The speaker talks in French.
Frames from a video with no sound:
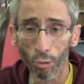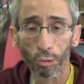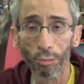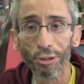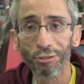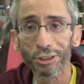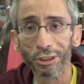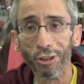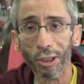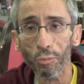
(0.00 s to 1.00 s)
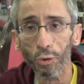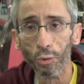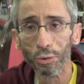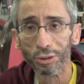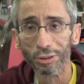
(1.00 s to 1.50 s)
mon premier festival à
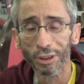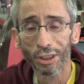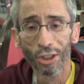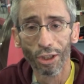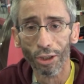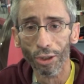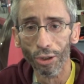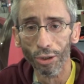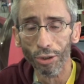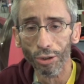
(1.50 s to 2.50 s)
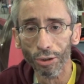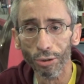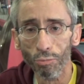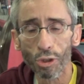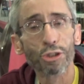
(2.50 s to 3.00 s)
Mulhouse.
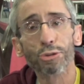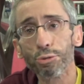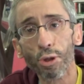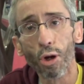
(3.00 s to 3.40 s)
moi, je suis